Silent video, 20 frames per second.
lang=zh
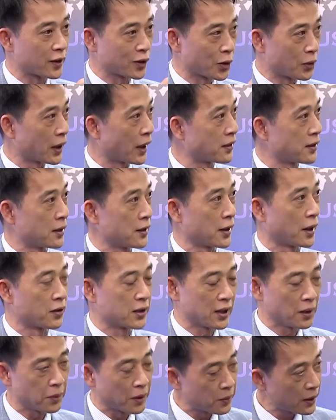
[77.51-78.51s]
来的中长期
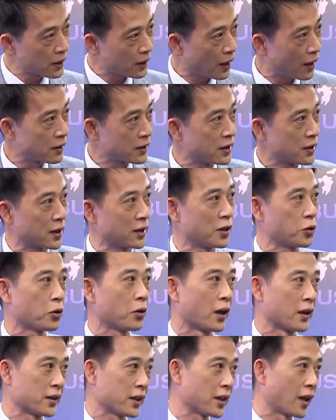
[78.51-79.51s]
角基本面它还是持
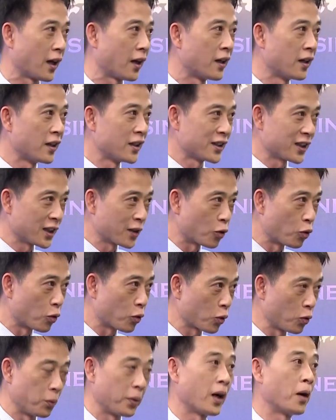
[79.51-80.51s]
续往下，其实
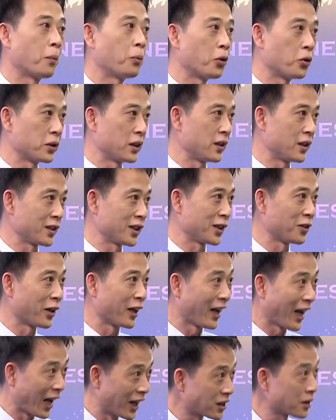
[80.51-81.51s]
股股票破底的机
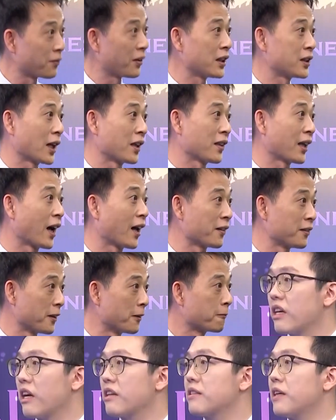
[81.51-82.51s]
会还是非常大。
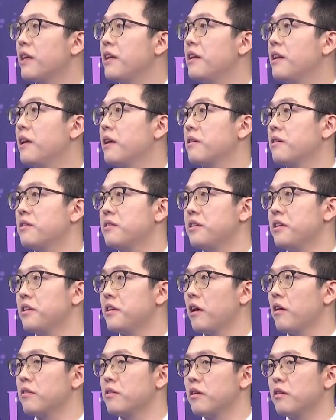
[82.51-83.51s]
跟刚才音亮哥提
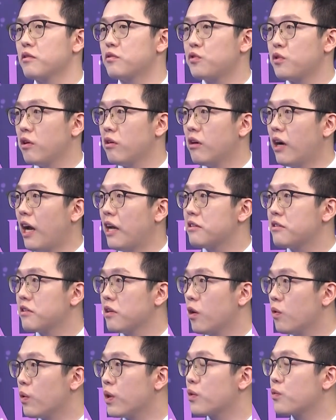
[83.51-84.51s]
到的，最后还
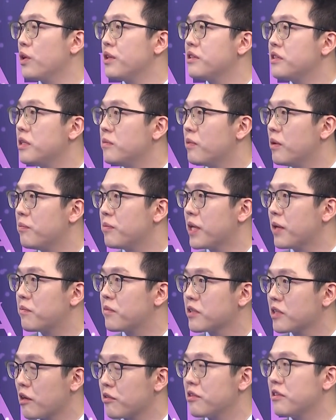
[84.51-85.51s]
是要回归基本面，
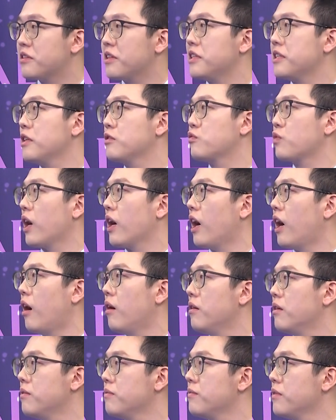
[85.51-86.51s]
到底谁先转
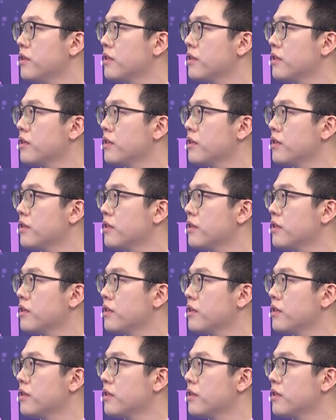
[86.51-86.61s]
好？